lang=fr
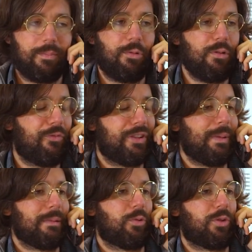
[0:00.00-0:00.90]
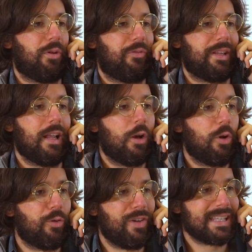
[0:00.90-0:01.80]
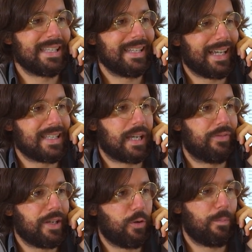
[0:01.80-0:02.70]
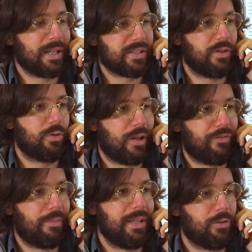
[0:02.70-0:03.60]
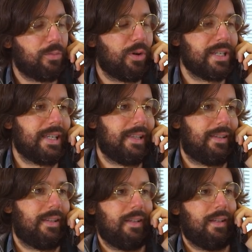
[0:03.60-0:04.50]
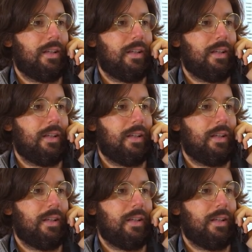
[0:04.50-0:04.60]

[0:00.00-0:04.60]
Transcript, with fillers: Pourquoi vous me faites perdre mon temps en fait Le vaccin n'est réservé qu'aux personnes de la famille de Morissette.